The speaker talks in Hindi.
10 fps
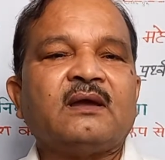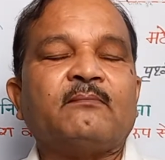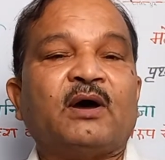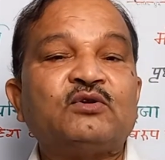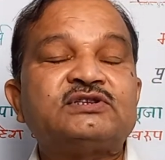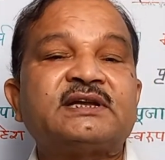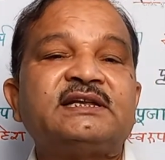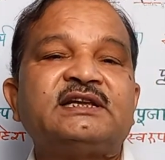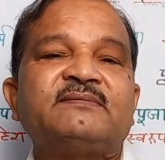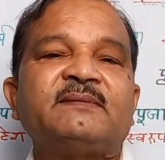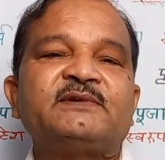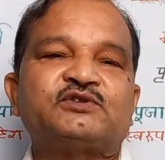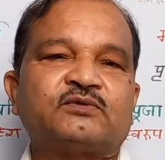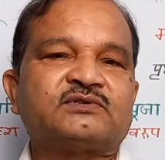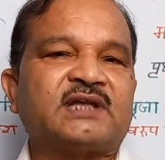मनुष्य के जीवन में
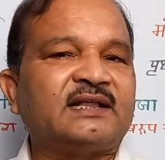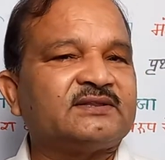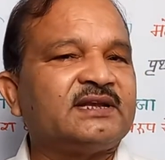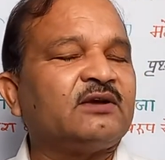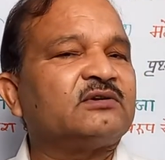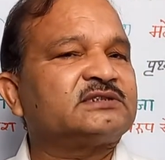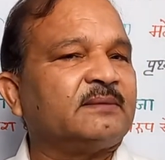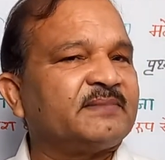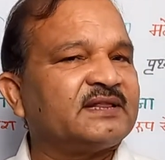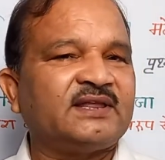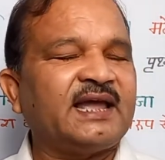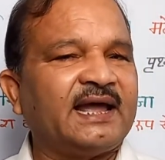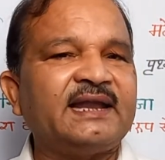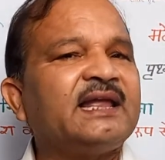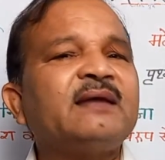सुख शांति और समृद्धि
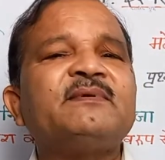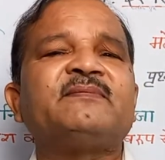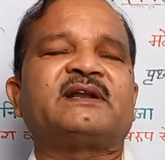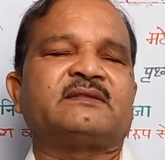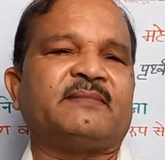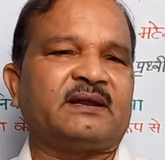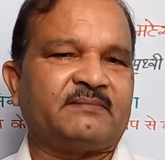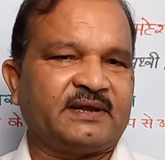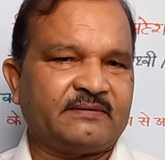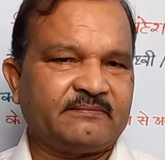है नहीं अभी वर्तमान में